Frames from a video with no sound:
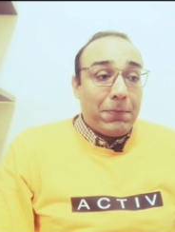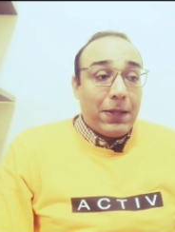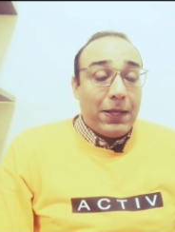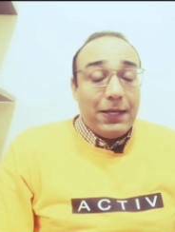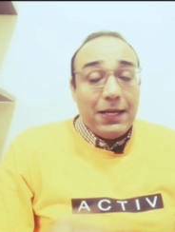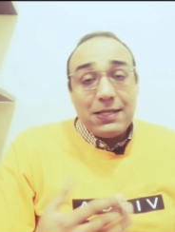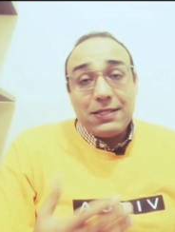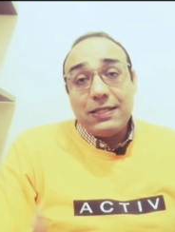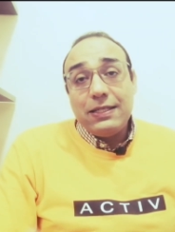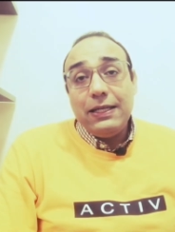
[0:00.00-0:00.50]

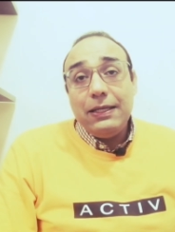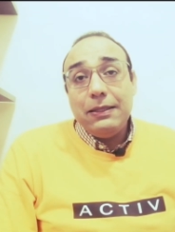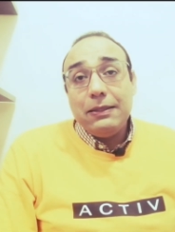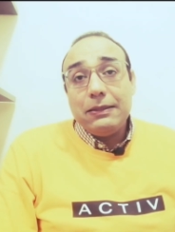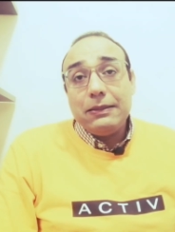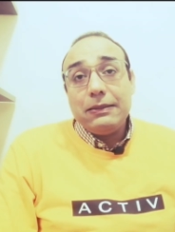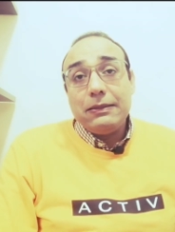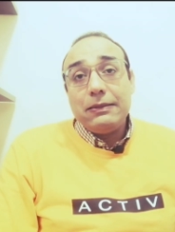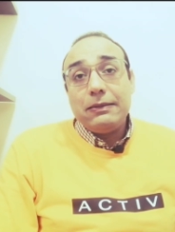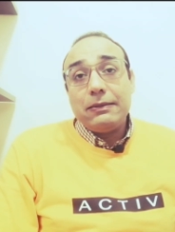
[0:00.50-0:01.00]
الناس
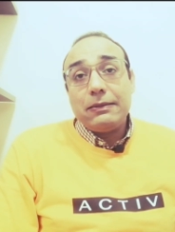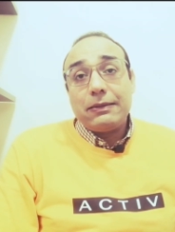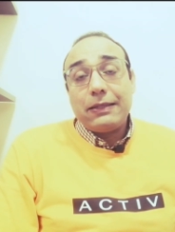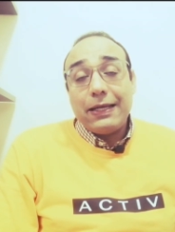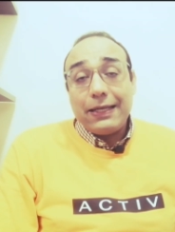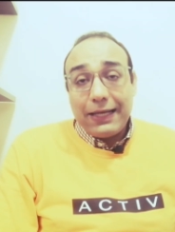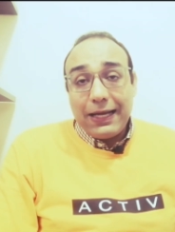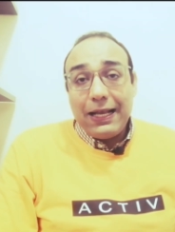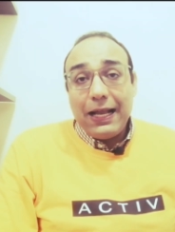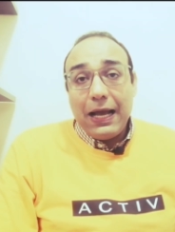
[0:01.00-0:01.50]
دي
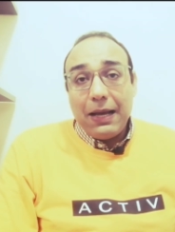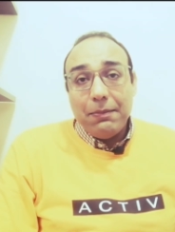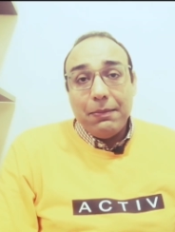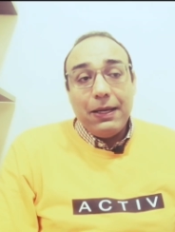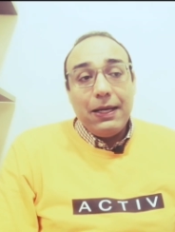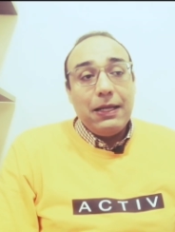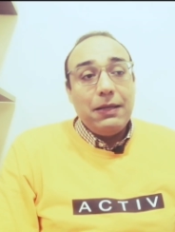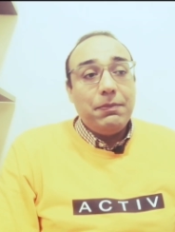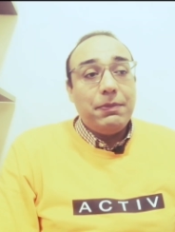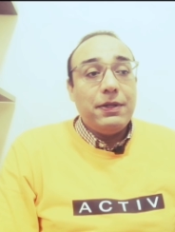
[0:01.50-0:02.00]
كرجال
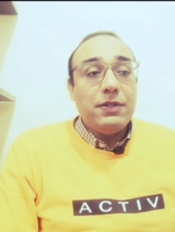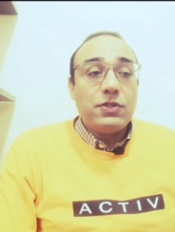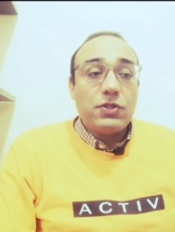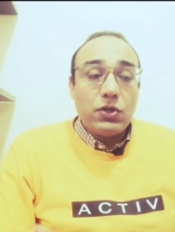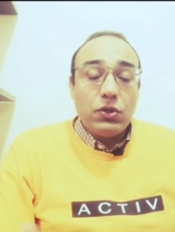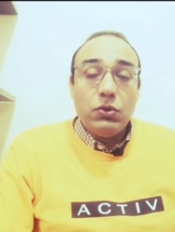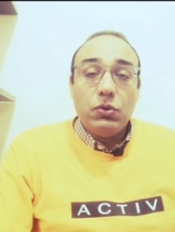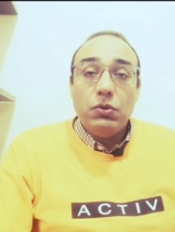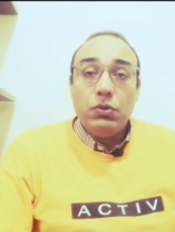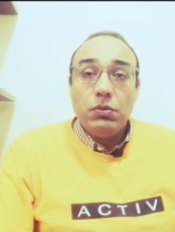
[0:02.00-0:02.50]
اعمال
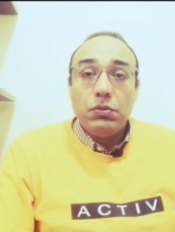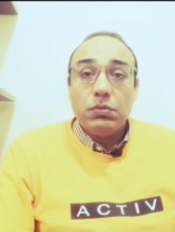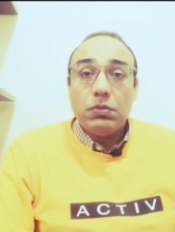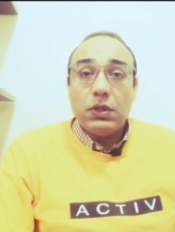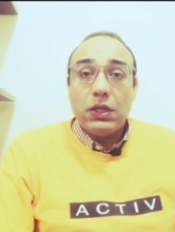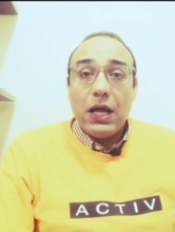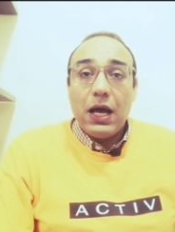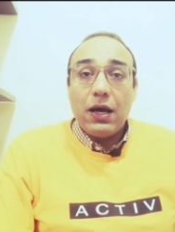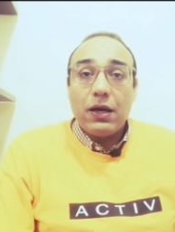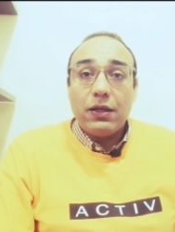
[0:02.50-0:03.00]
بينزلوا
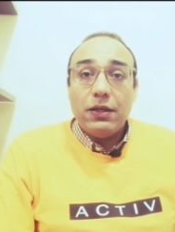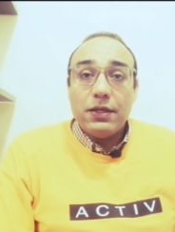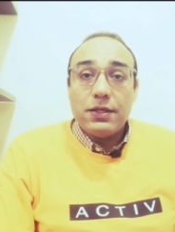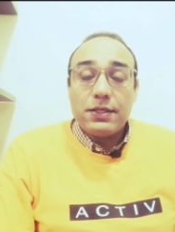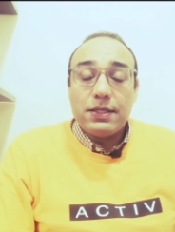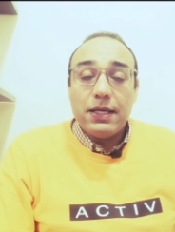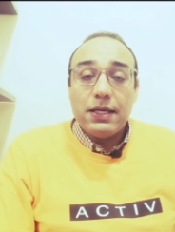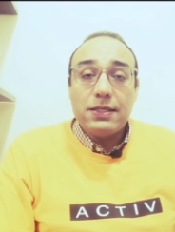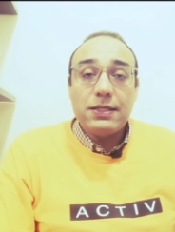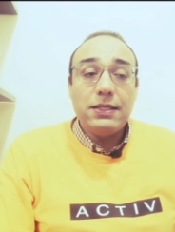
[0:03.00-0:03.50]
الحقل
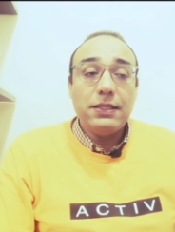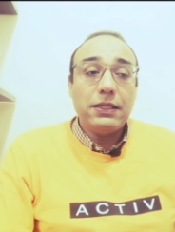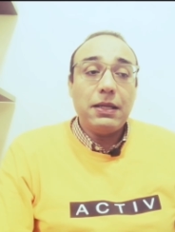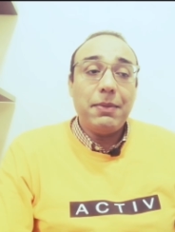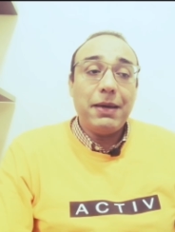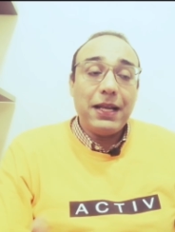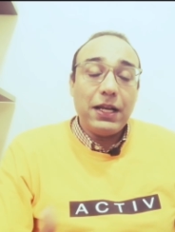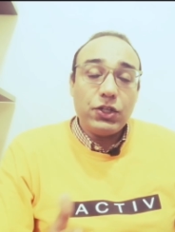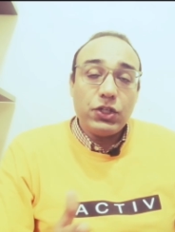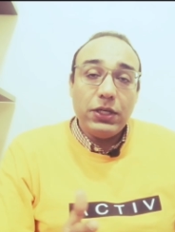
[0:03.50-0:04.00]
السياسي
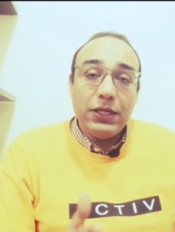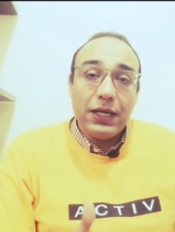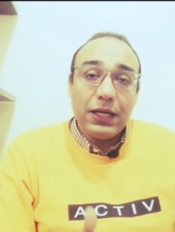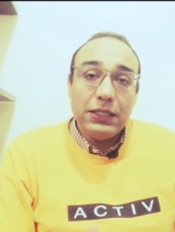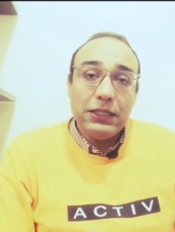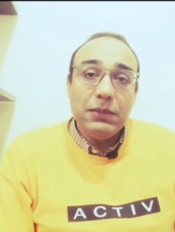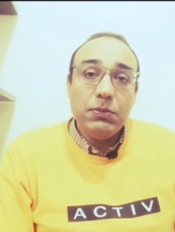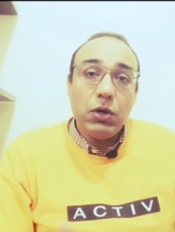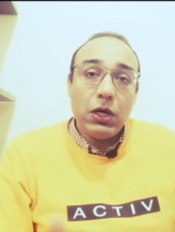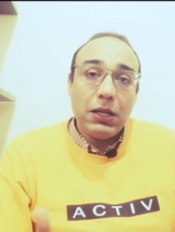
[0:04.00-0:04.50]
طبعا عشان
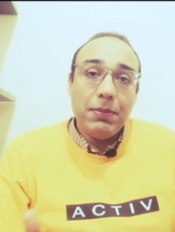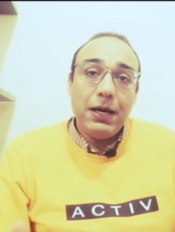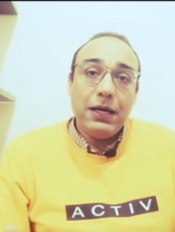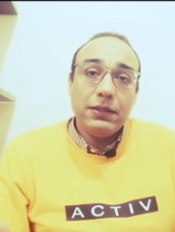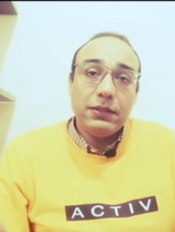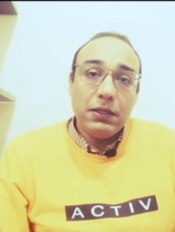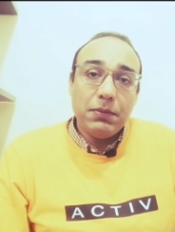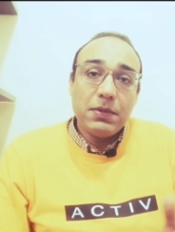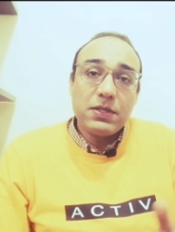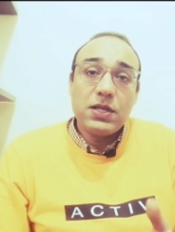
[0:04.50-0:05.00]
يخدموا على
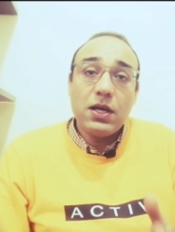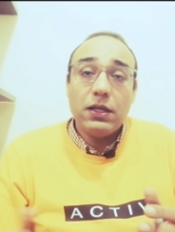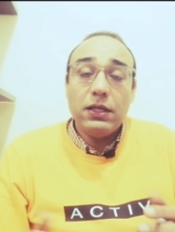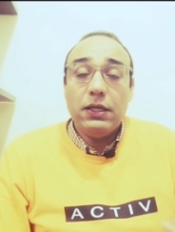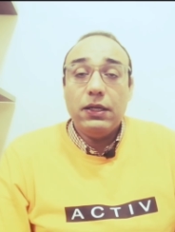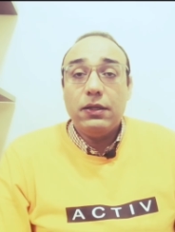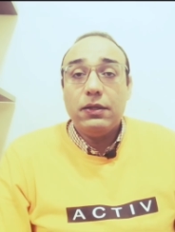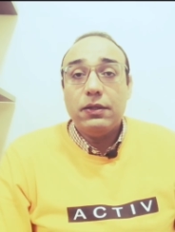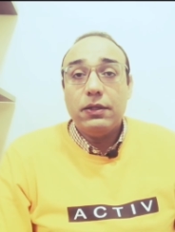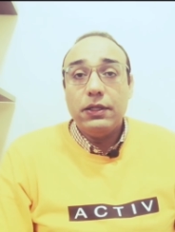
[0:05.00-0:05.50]
بعض
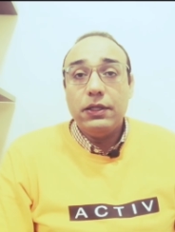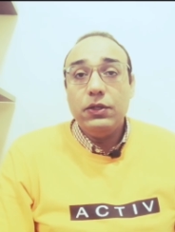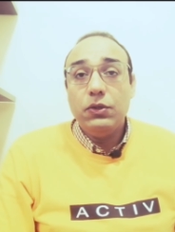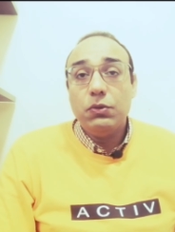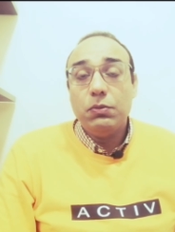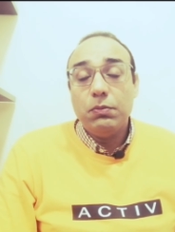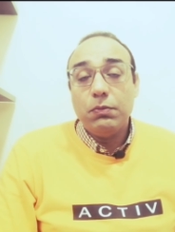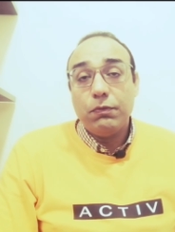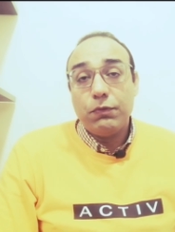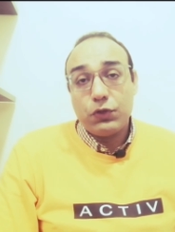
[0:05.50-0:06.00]
المصالح
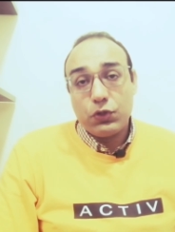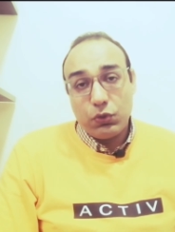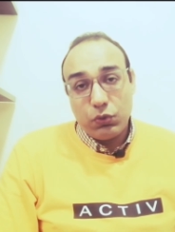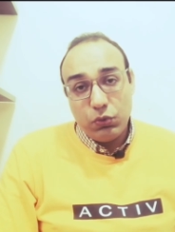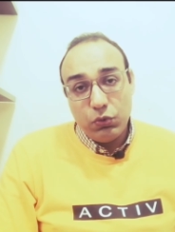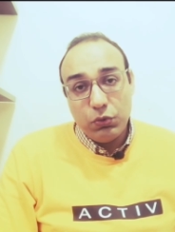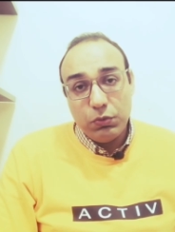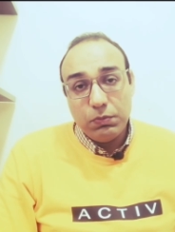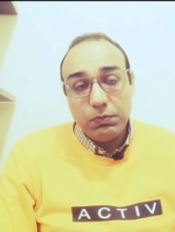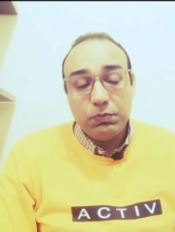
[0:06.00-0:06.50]
ليهم في
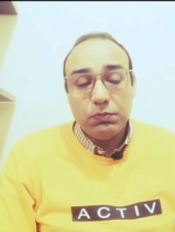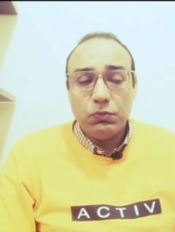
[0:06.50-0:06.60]
شغلهم